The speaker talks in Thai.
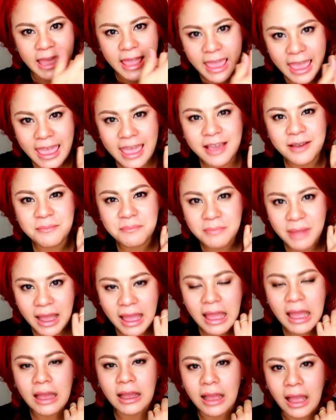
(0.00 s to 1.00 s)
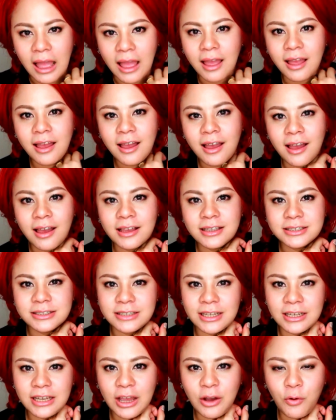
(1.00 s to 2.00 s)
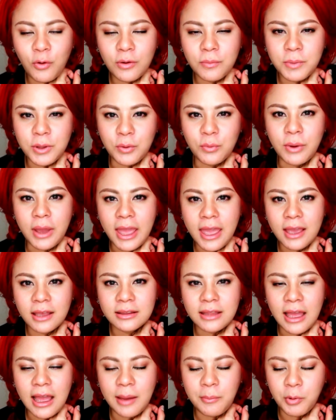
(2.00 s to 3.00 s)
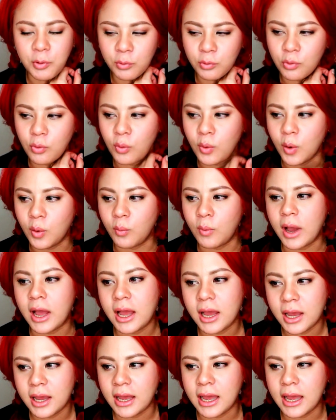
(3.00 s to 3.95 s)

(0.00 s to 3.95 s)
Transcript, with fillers: แห้งมากอ่ะฉะนั้นถ้าคนผิวแห้งทามดกลัวว่า